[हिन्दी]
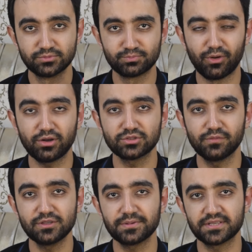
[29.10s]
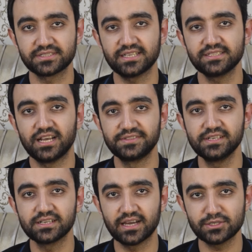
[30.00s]
बॉक्स ऑफिस में सक्सेस
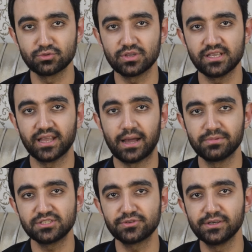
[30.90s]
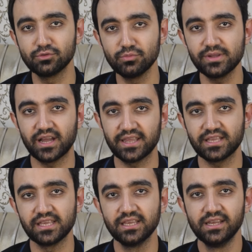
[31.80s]
हासिल कर चुकी हैं अब स्त्री टू भी
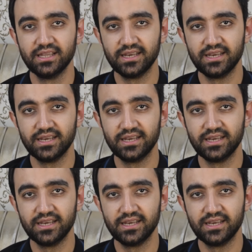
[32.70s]
आएगी